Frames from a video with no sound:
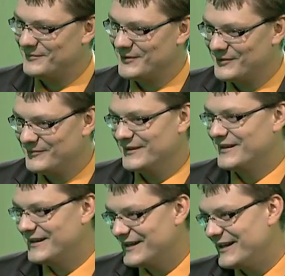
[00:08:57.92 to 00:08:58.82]
поподробнее,
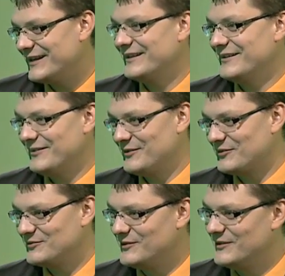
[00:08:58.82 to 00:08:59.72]
как это все
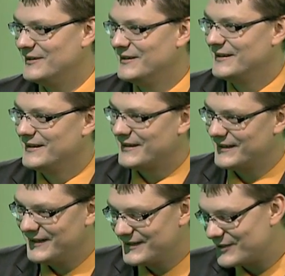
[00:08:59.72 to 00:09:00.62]
шло?
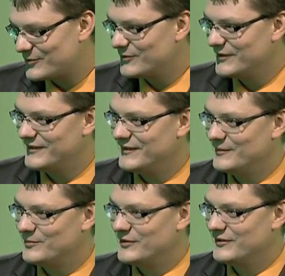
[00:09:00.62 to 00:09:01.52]
Какие трудности
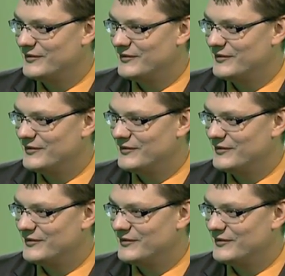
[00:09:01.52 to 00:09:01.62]
на пути